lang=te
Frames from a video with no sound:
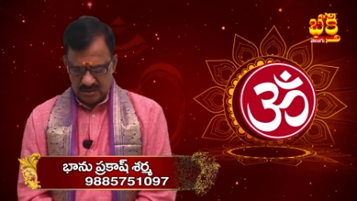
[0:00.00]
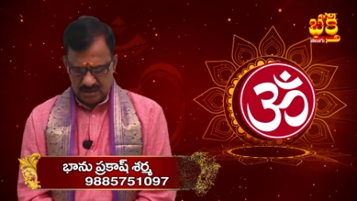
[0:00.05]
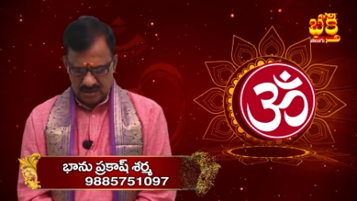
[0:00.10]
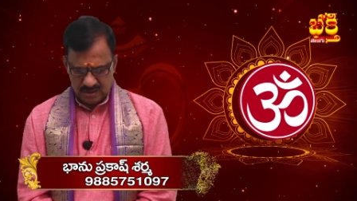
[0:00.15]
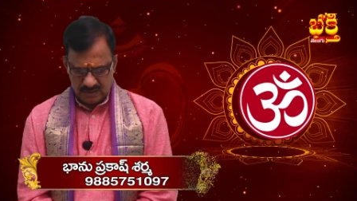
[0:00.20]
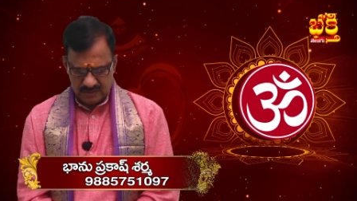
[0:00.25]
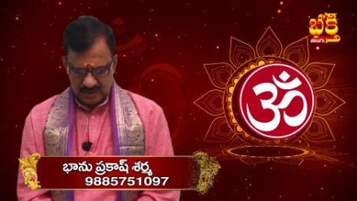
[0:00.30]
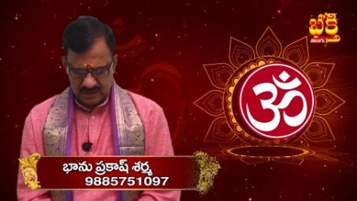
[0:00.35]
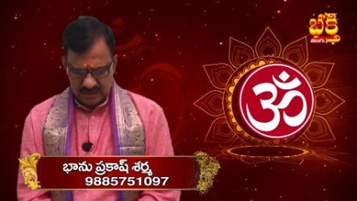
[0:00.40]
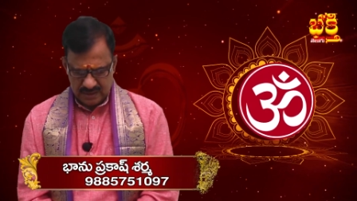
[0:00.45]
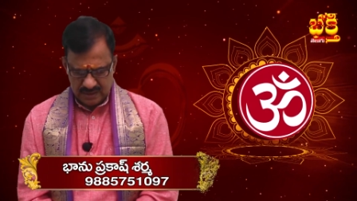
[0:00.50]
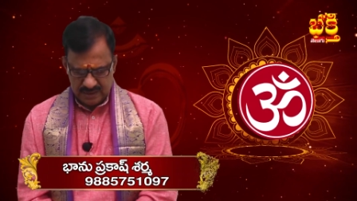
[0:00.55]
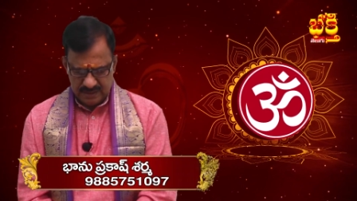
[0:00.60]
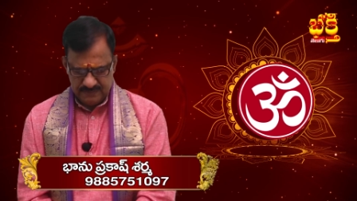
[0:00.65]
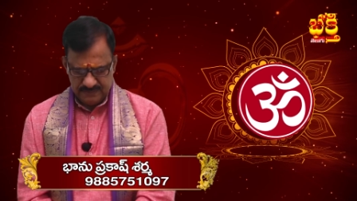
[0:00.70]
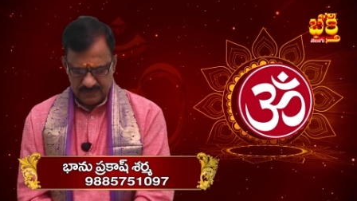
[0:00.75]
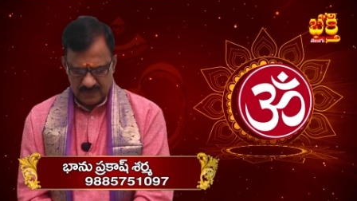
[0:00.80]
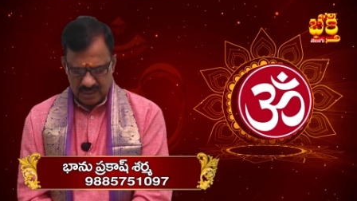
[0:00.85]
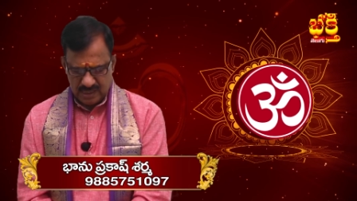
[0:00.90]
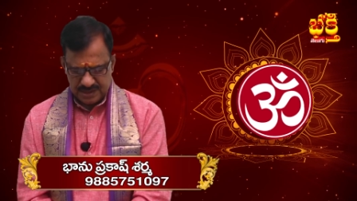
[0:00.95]
ఆ తర్వాత
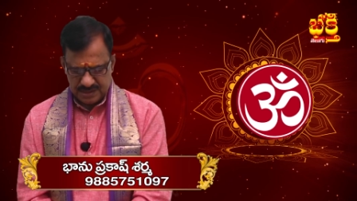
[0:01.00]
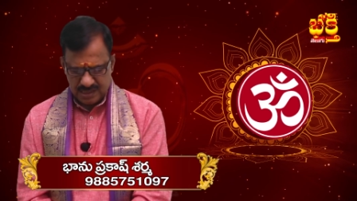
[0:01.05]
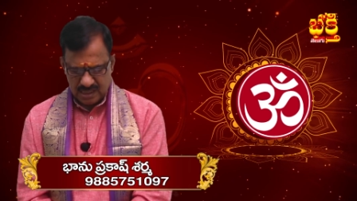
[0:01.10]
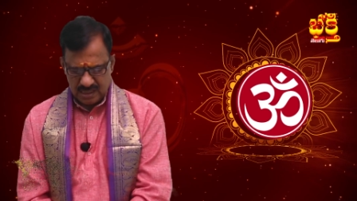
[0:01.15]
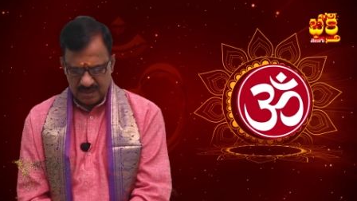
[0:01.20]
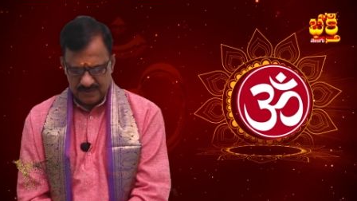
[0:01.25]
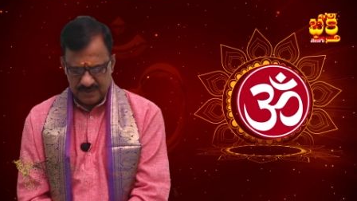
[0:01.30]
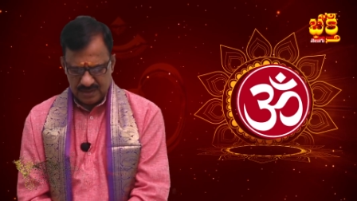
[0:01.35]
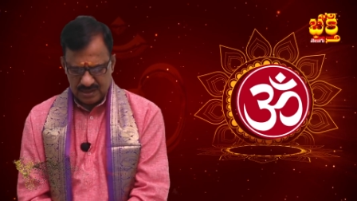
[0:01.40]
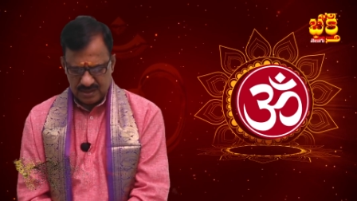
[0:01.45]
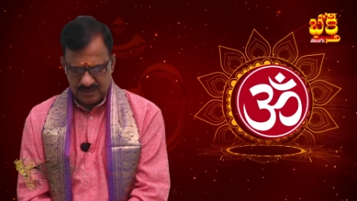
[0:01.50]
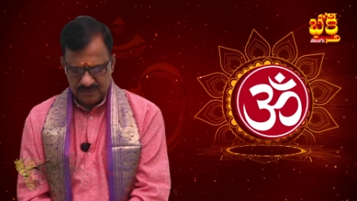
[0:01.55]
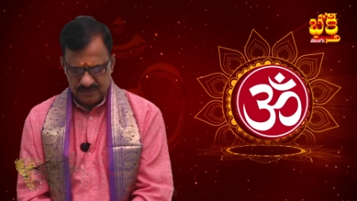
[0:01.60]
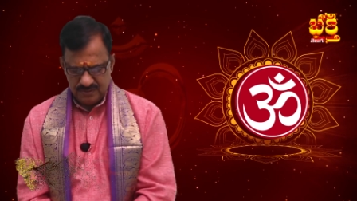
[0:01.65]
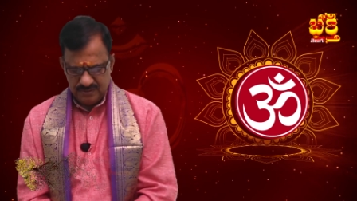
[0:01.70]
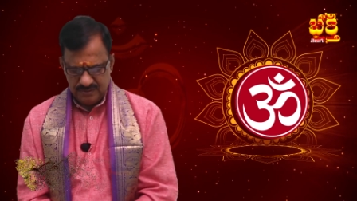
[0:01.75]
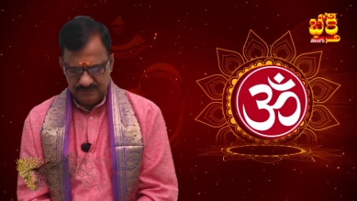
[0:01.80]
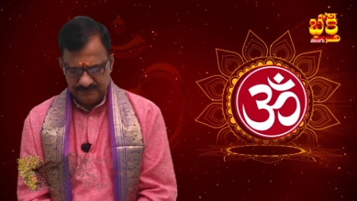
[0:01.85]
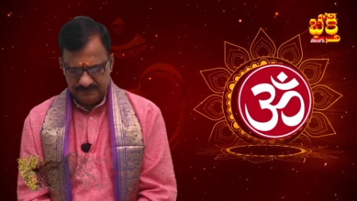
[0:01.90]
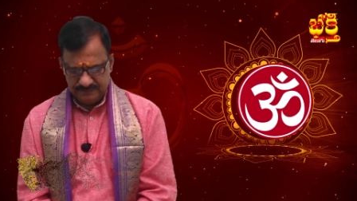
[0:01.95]
ఆషాఢమాసము